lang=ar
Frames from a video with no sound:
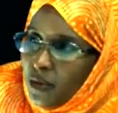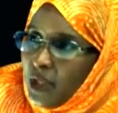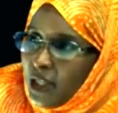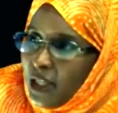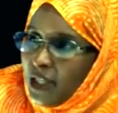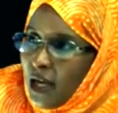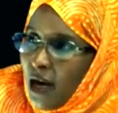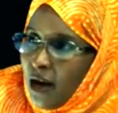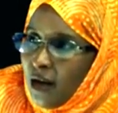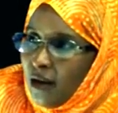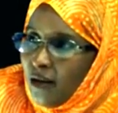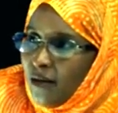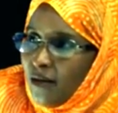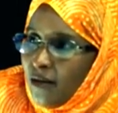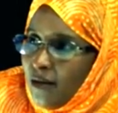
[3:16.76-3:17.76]
يتساقط
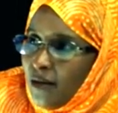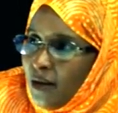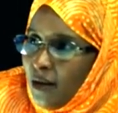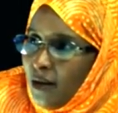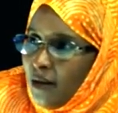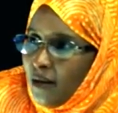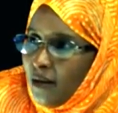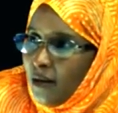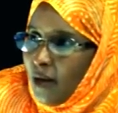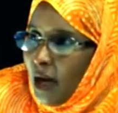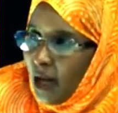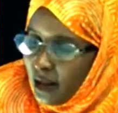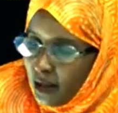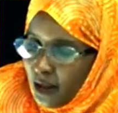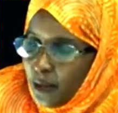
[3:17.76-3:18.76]

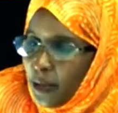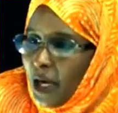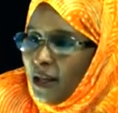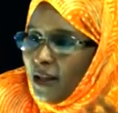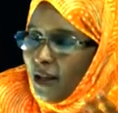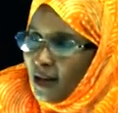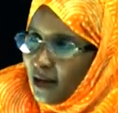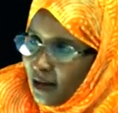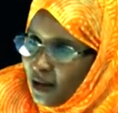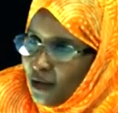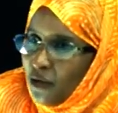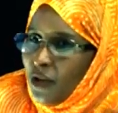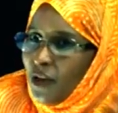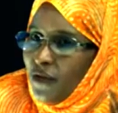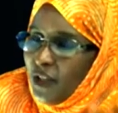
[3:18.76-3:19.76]
حتى بعد أن
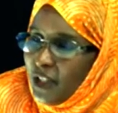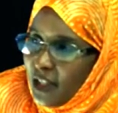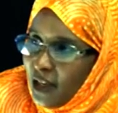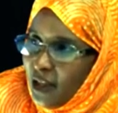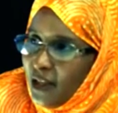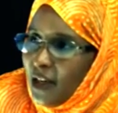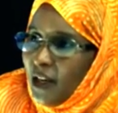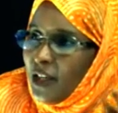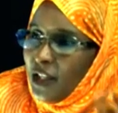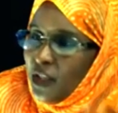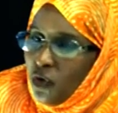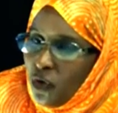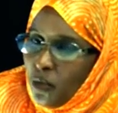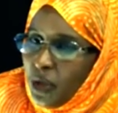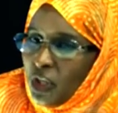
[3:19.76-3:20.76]
ندخل في السنة
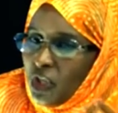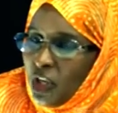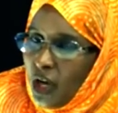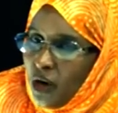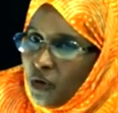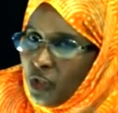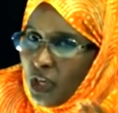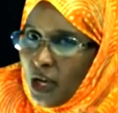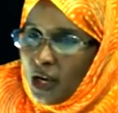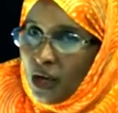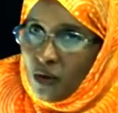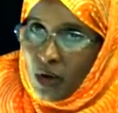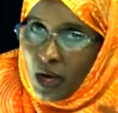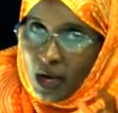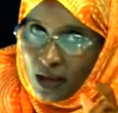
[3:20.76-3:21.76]
الدراسية ويمضي شهر أو
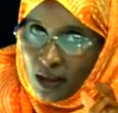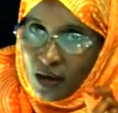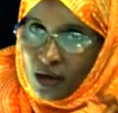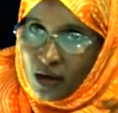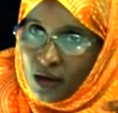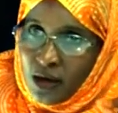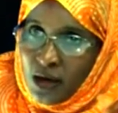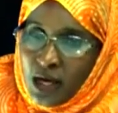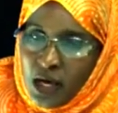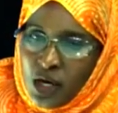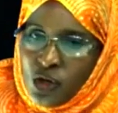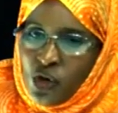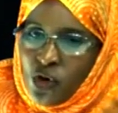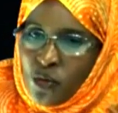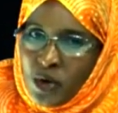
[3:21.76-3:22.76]
شهرين نلاحظ أن
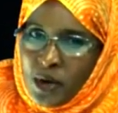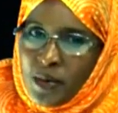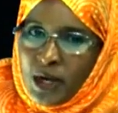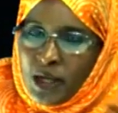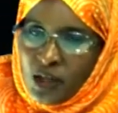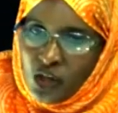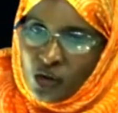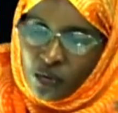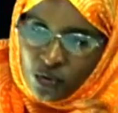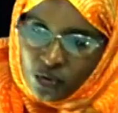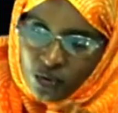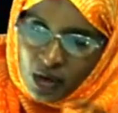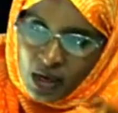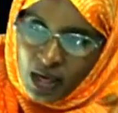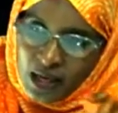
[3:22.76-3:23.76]
يوما بعد يوم
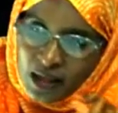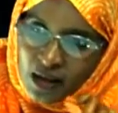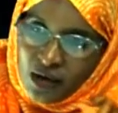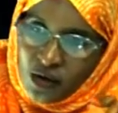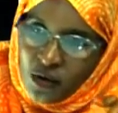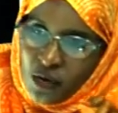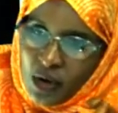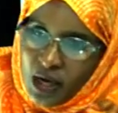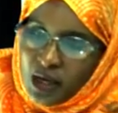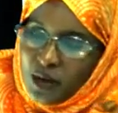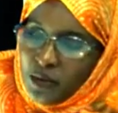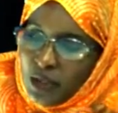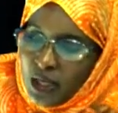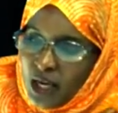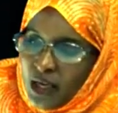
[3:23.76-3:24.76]
نلاحظ أن هناك
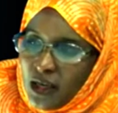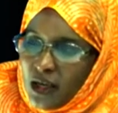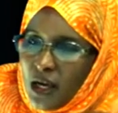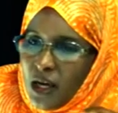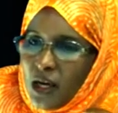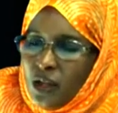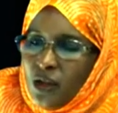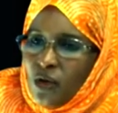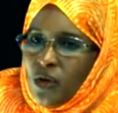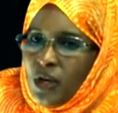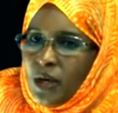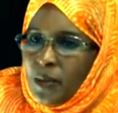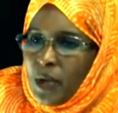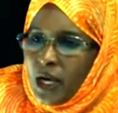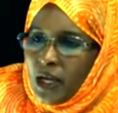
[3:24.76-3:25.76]
متهالك الدولة
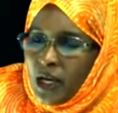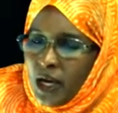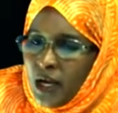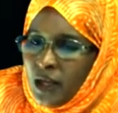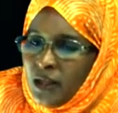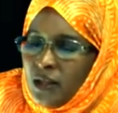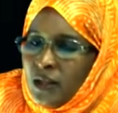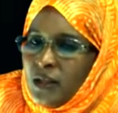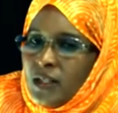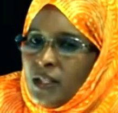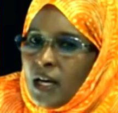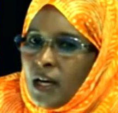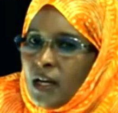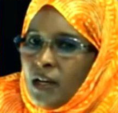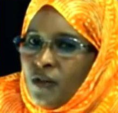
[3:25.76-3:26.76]
ينبغي لها أن
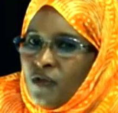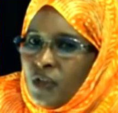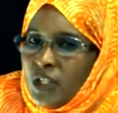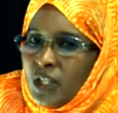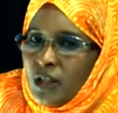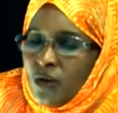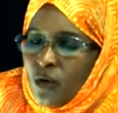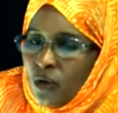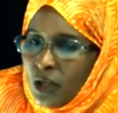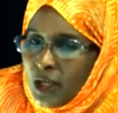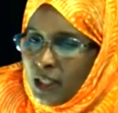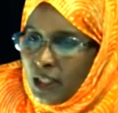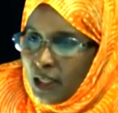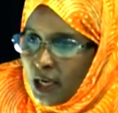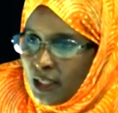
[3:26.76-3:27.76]
تستقل فرصة
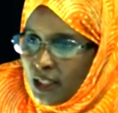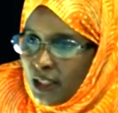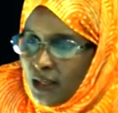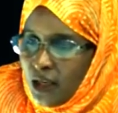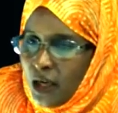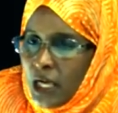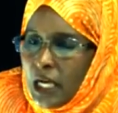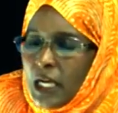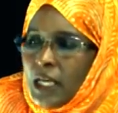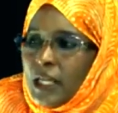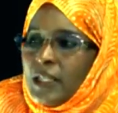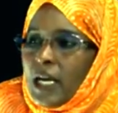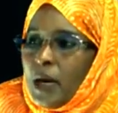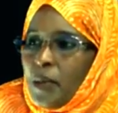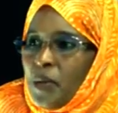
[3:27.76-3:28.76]
العطلة الدراسية
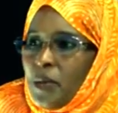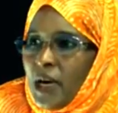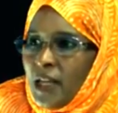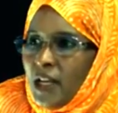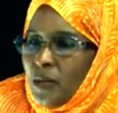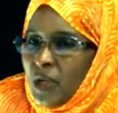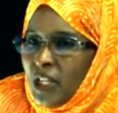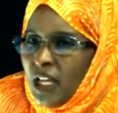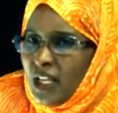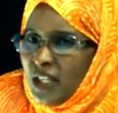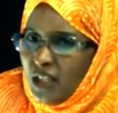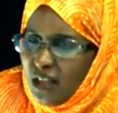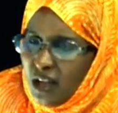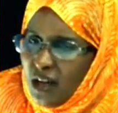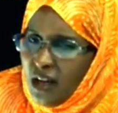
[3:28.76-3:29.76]
لترميم هذه المدارس